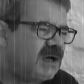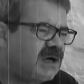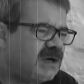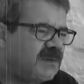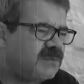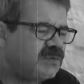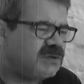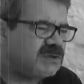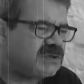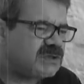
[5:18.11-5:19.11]
А
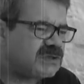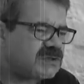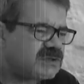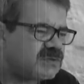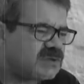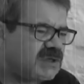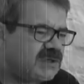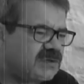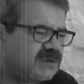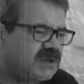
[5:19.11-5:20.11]
многие сейчас
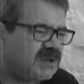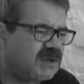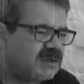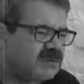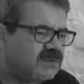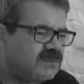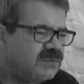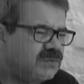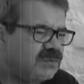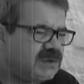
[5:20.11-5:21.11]
рассуждают о том,
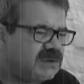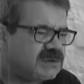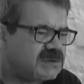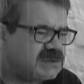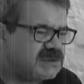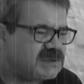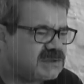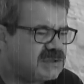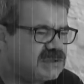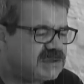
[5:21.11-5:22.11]
будут ли здесь
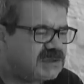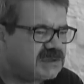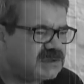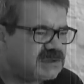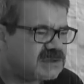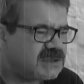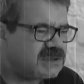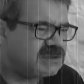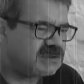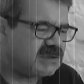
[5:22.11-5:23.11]
чистки,
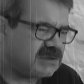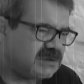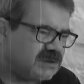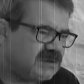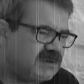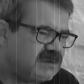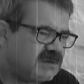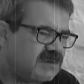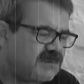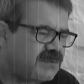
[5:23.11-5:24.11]
зачистки и
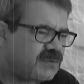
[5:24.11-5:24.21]
э,